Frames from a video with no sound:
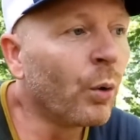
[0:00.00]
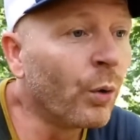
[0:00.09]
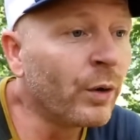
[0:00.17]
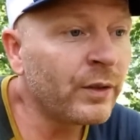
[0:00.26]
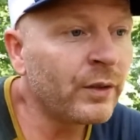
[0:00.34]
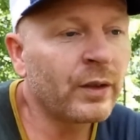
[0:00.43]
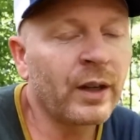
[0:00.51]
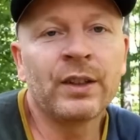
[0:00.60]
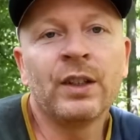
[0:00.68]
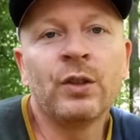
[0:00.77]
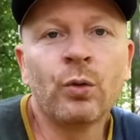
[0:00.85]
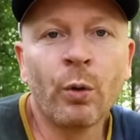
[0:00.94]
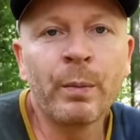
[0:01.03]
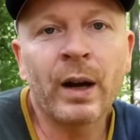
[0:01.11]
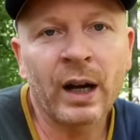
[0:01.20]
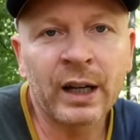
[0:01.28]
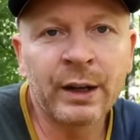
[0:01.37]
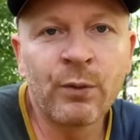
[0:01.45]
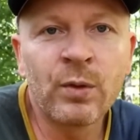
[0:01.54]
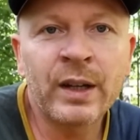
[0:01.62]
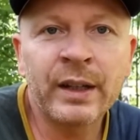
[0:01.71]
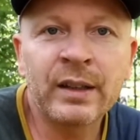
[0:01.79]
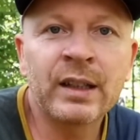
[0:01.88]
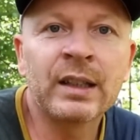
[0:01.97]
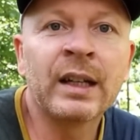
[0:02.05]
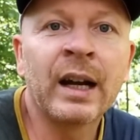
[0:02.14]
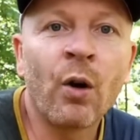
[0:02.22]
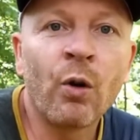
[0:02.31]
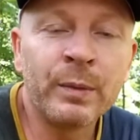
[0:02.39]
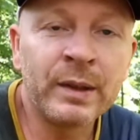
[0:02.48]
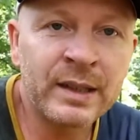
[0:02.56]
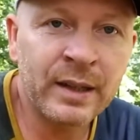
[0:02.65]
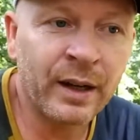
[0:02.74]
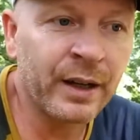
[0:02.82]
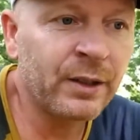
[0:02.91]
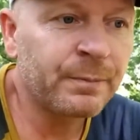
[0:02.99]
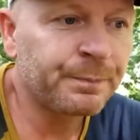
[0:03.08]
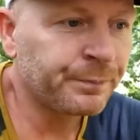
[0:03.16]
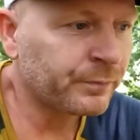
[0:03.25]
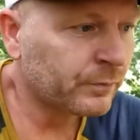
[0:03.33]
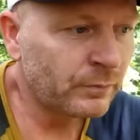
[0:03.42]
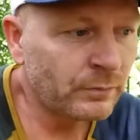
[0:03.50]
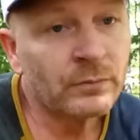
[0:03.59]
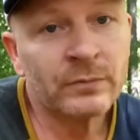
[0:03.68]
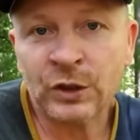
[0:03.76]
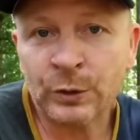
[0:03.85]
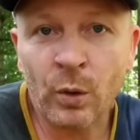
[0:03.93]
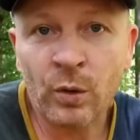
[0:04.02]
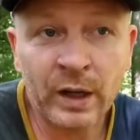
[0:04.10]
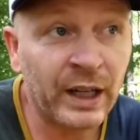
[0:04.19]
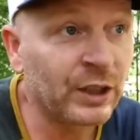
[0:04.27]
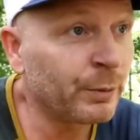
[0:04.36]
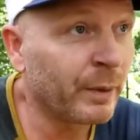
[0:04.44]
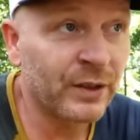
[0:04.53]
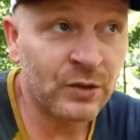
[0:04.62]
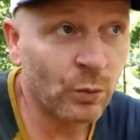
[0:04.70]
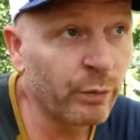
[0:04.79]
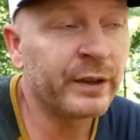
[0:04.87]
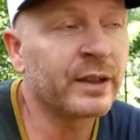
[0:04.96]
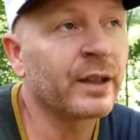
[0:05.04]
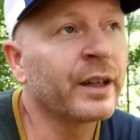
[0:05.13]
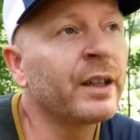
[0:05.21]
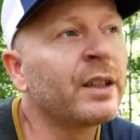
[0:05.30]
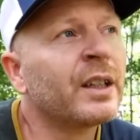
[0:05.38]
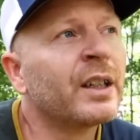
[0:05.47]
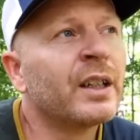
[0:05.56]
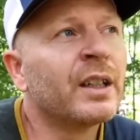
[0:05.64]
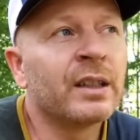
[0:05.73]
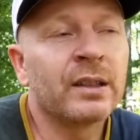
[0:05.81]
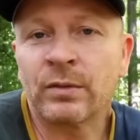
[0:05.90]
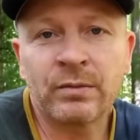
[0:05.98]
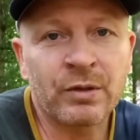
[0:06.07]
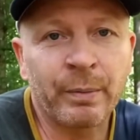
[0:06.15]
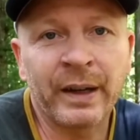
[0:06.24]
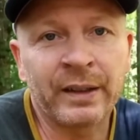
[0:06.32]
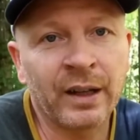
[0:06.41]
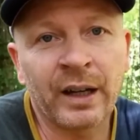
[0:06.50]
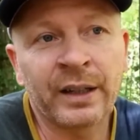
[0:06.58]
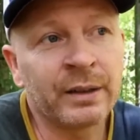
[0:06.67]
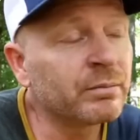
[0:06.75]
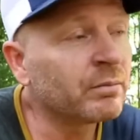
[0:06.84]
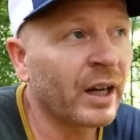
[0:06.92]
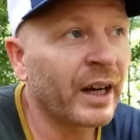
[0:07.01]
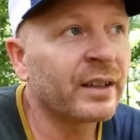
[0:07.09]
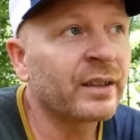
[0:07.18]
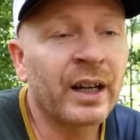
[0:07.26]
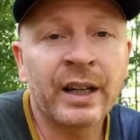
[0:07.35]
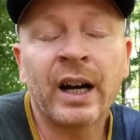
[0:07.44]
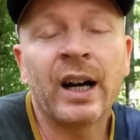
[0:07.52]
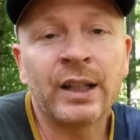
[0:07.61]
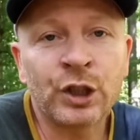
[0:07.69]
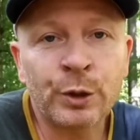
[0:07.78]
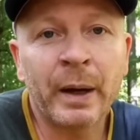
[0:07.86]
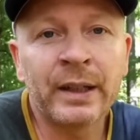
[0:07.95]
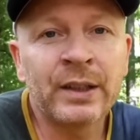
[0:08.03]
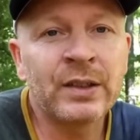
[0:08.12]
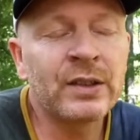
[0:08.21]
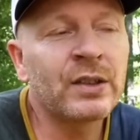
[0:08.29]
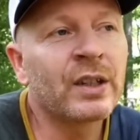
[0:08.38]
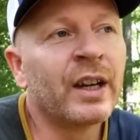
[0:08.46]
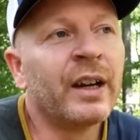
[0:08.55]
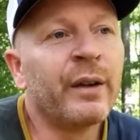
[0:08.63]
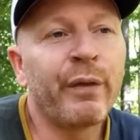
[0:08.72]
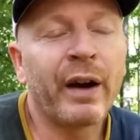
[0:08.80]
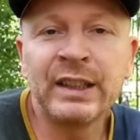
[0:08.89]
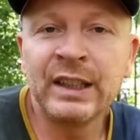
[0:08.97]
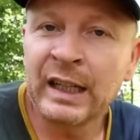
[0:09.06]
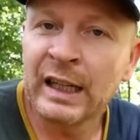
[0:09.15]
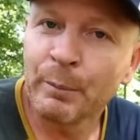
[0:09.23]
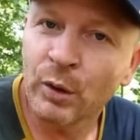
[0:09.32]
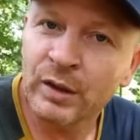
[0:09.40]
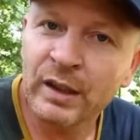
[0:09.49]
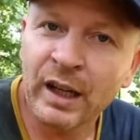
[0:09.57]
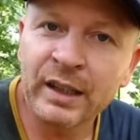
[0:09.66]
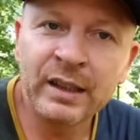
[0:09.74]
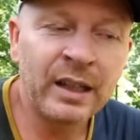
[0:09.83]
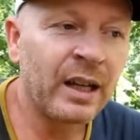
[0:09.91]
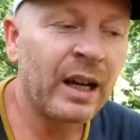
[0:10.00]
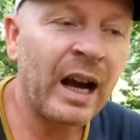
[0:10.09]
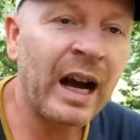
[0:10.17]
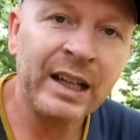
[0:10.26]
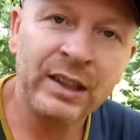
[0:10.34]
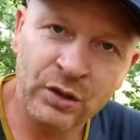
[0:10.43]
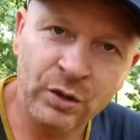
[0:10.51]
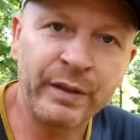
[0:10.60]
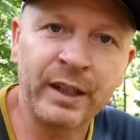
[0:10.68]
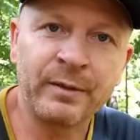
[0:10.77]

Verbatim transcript: und hat die dumme Angewohnheit, nach einer geraumen Zeit, das braucht gar nicht mal so viel Zeit, so zwei Tage, drei Tage aller spätestens, fangen die Klamotten an, hart zu